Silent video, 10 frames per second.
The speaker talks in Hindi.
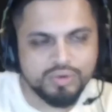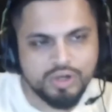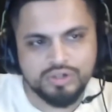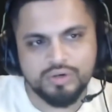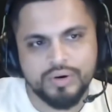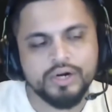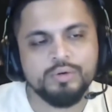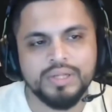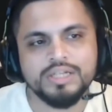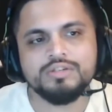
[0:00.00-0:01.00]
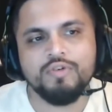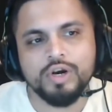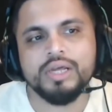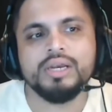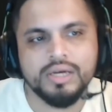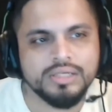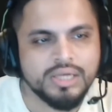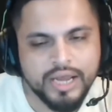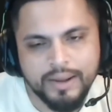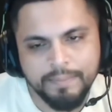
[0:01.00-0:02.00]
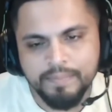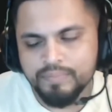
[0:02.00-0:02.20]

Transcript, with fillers: टू थाउजेंड ट्वेंटी टू में दस फोर्टीन ईयर्स का गैप